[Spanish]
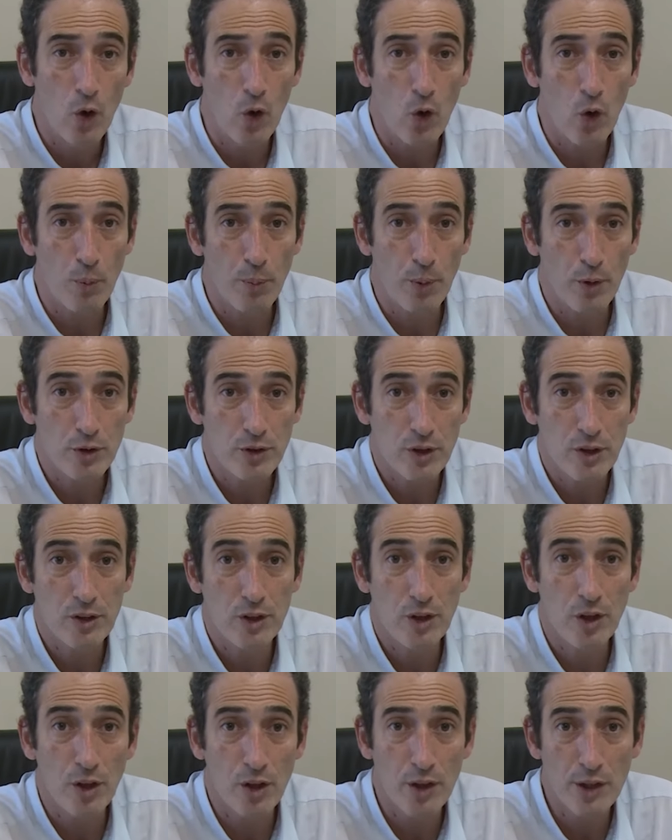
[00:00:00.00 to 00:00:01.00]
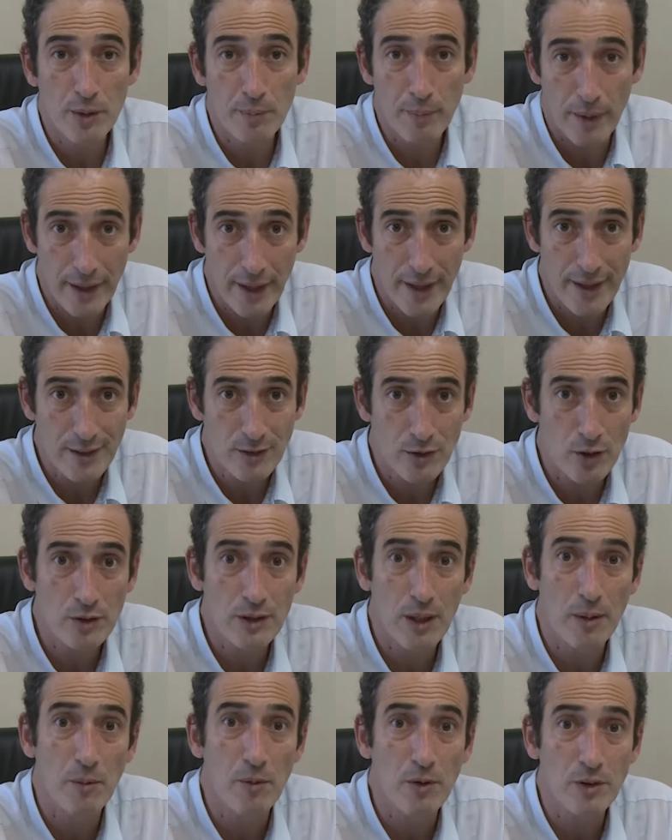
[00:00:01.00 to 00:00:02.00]
oposición y para eso
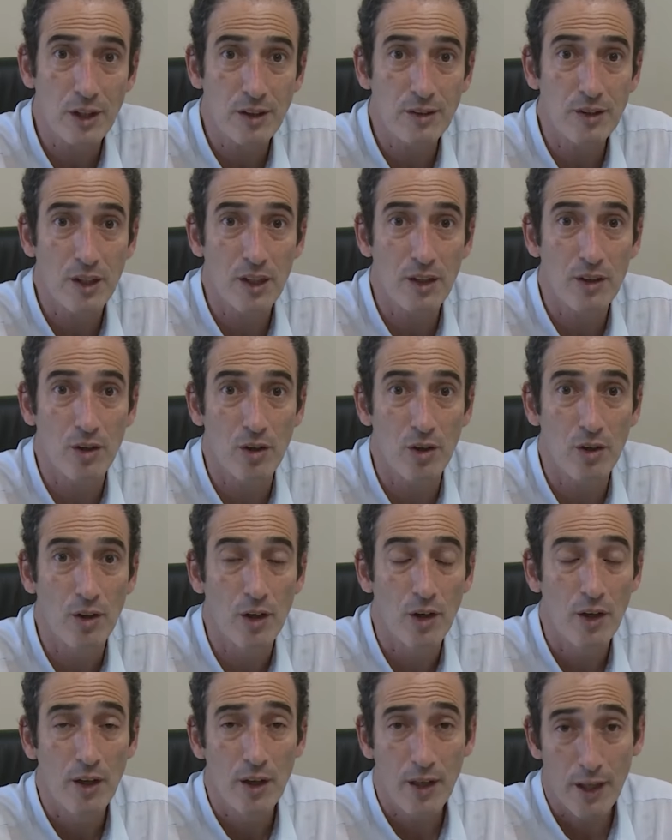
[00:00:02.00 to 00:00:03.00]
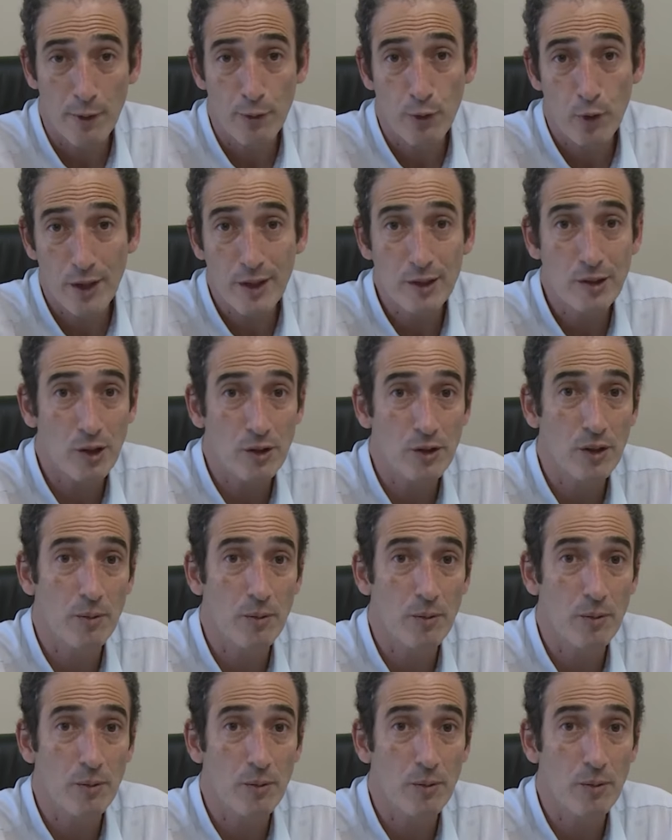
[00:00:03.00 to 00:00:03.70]
estamos haciendo esfuerzos